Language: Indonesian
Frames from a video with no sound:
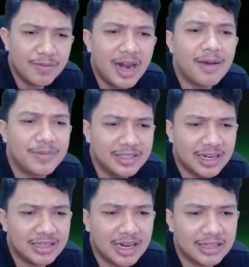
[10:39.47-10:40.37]
berapa sih
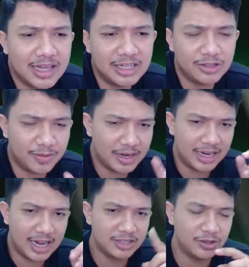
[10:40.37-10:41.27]
rata-rata nih? Coba,
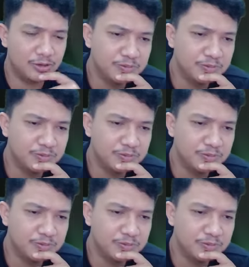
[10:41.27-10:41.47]
nih, langsung.